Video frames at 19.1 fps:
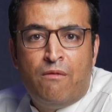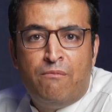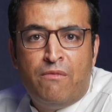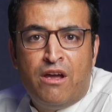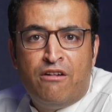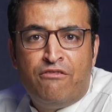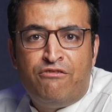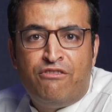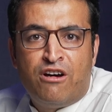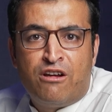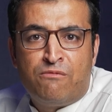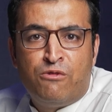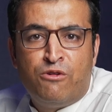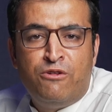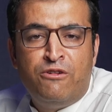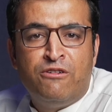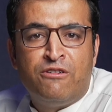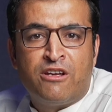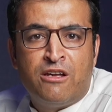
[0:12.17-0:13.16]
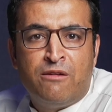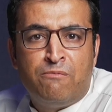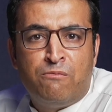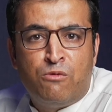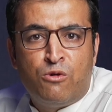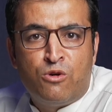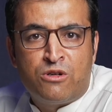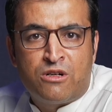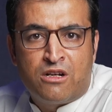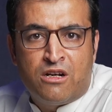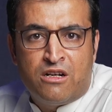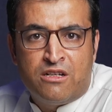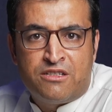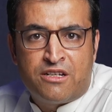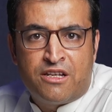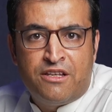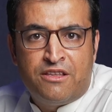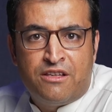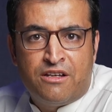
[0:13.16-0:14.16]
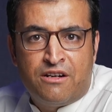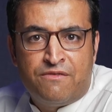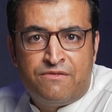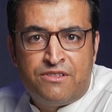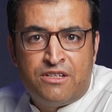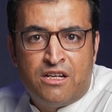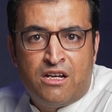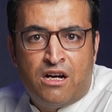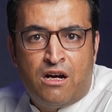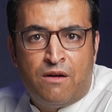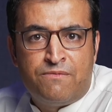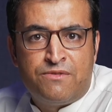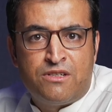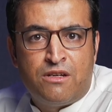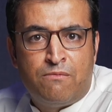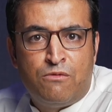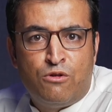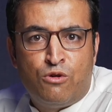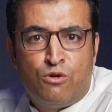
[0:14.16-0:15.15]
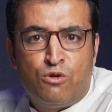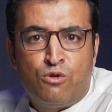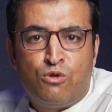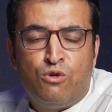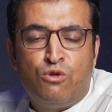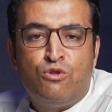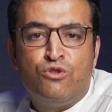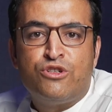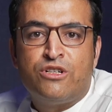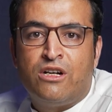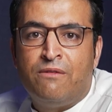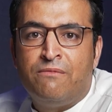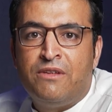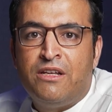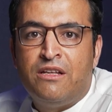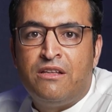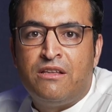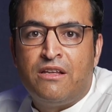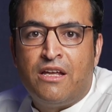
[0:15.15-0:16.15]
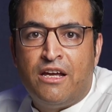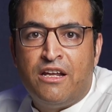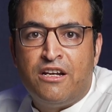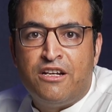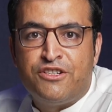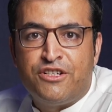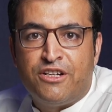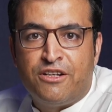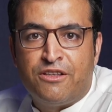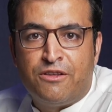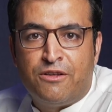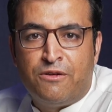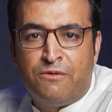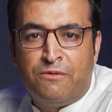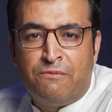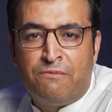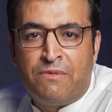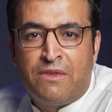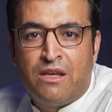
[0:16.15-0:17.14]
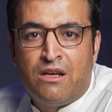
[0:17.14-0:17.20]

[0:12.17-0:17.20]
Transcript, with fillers: मैं फार्मोवियो के पॉडकास्ट की तरफ से आप सब लोगों को खुश आमदीद कहना चाहता हूँ